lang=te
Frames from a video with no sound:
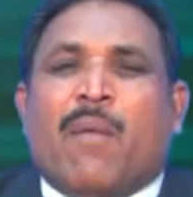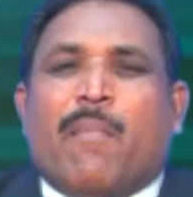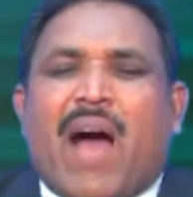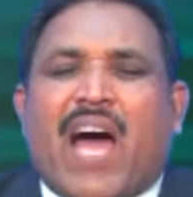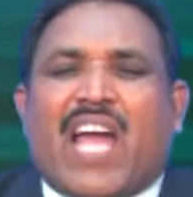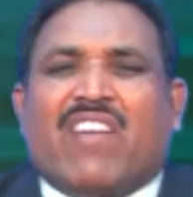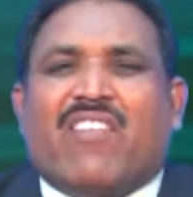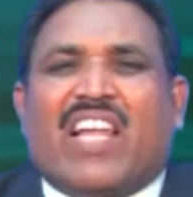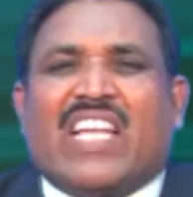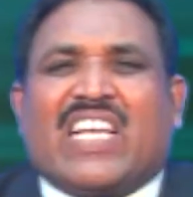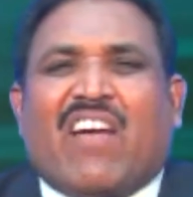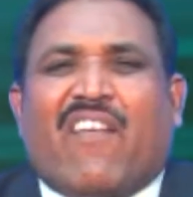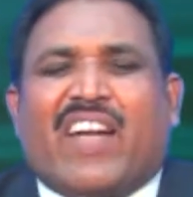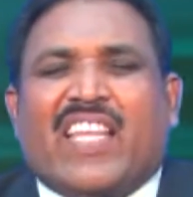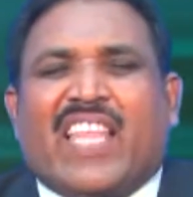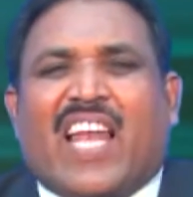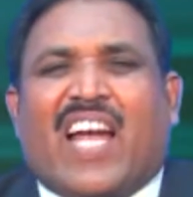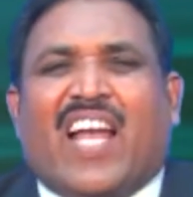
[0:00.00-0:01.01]
మానవాళికి
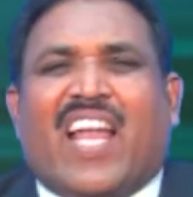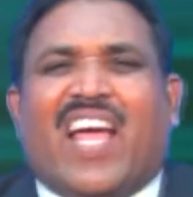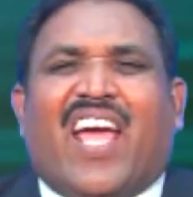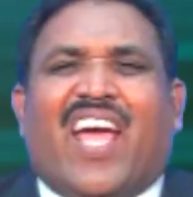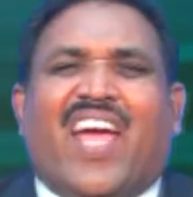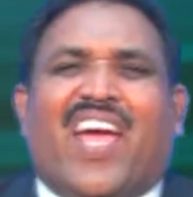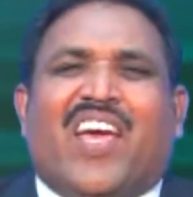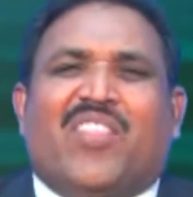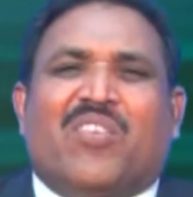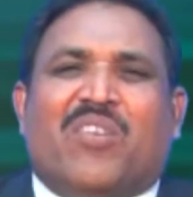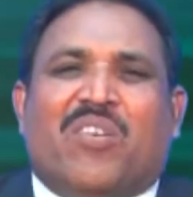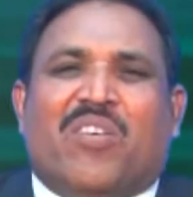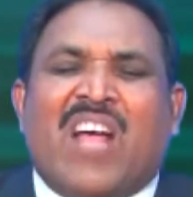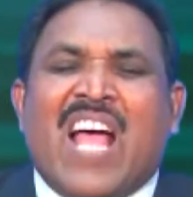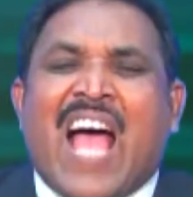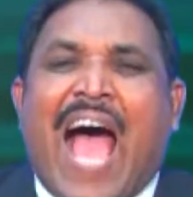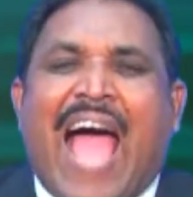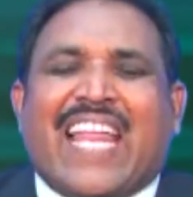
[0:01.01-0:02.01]
విడుదల లేదు
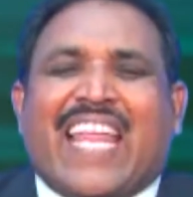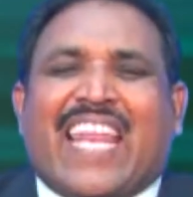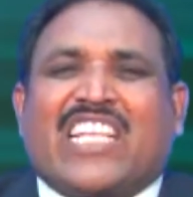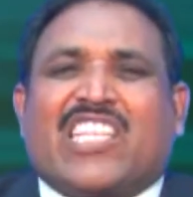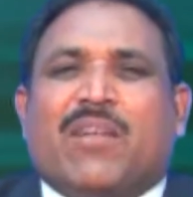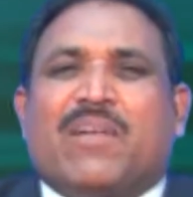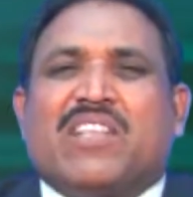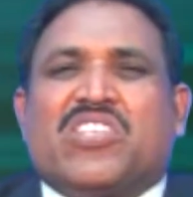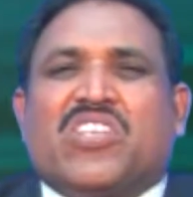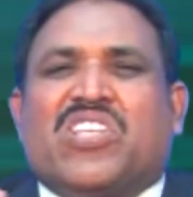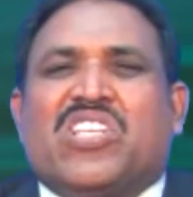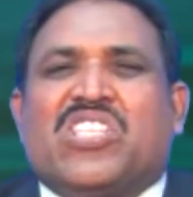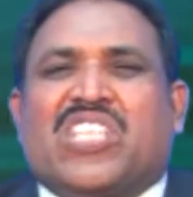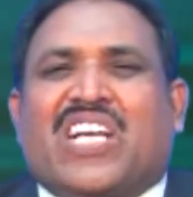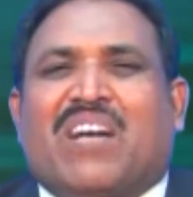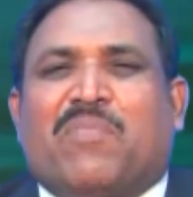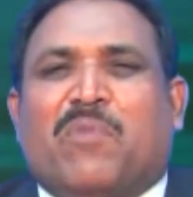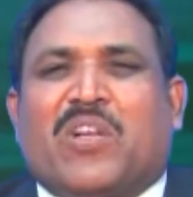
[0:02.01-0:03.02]
ఆయన రక్తము
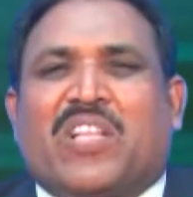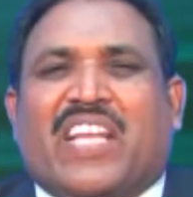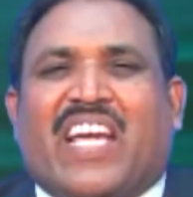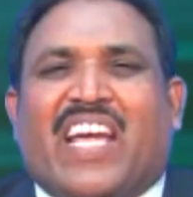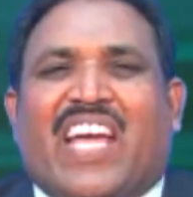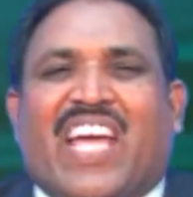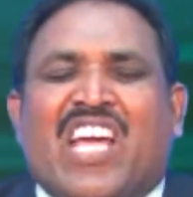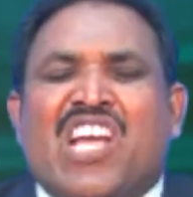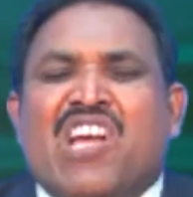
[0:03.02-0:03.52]
చిందించకపోతే